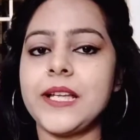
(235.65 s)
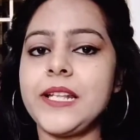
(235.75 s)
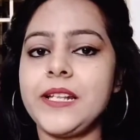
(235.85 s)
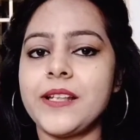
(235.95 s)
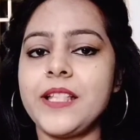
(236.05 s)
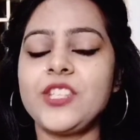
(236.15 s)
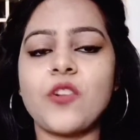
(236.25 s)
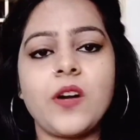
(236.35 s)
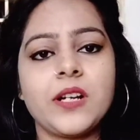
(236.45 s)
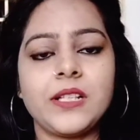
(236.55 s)
यानी लंच
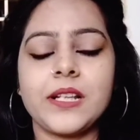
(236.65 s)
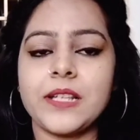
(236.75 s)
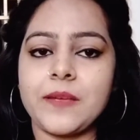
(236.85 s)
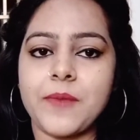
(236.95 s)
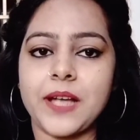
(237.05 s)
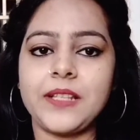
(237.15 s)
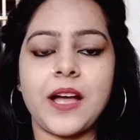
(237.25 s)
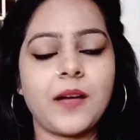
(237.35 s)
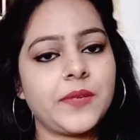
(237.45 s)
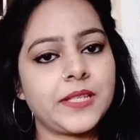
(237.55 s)
और डिनर के बाद
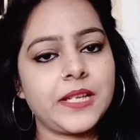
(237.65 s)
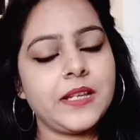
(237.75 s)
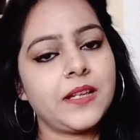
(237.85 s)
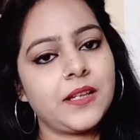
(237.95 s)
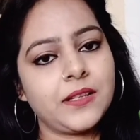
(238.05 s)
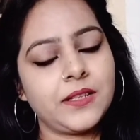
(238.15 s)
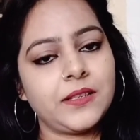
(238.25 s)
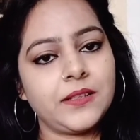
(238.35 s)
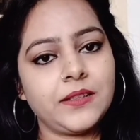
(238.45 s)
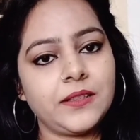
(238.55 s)
आप इसे
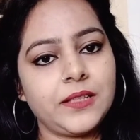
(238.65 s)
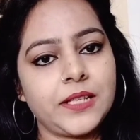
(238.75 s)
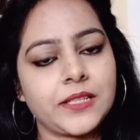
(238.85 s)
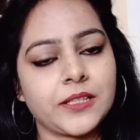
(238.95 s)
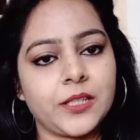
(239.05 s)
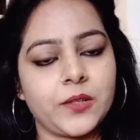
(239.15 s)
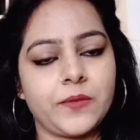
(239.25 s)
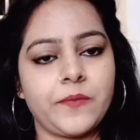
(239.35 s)
ले सकते हो